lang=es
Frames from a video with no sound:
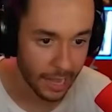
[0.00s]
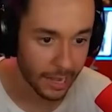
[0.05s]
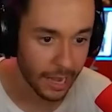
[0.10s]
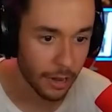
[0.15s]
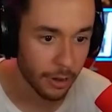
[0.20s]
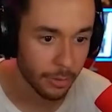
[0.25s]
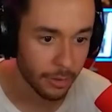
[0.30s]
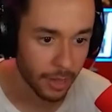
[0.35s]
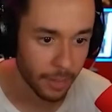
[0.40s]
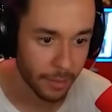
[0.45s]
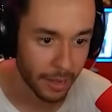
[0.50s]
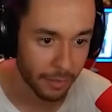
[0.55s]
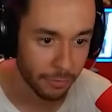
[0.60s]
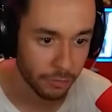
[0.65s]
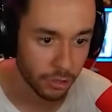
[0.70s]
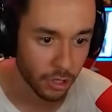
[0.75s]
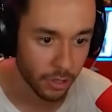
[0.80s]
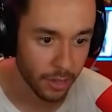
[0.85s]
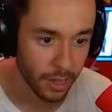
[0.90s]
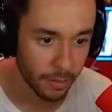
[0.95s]
Ah, claro, porque para
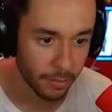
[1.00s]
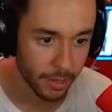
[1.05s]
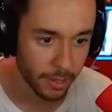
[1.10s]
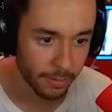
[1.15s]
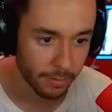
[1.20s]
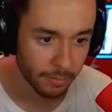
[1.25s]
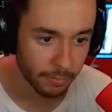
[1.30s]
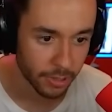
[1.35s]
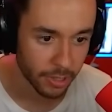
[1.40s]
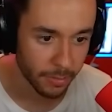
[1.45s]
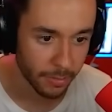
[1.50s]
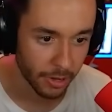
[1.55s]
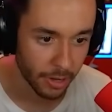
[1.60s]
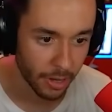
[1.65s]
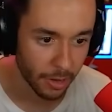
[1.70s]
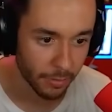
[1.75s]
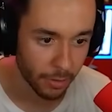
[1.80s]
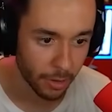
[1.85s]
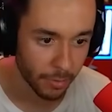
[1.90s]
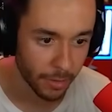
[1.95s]
fusionarme, pues he
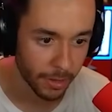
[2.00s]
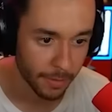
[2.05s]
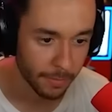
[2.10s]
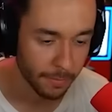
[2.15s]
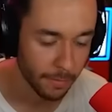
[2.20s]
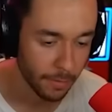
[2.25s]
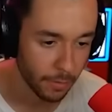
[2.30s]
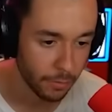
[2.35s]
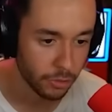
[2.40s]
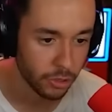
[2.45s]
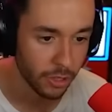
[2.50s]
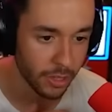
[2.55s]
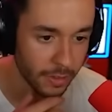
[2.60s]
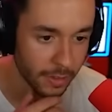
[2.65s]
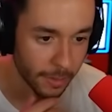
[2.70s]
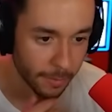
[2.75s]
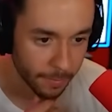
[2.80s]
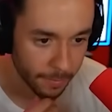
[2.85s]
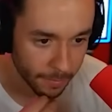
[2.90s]
perdido la forma Fusionate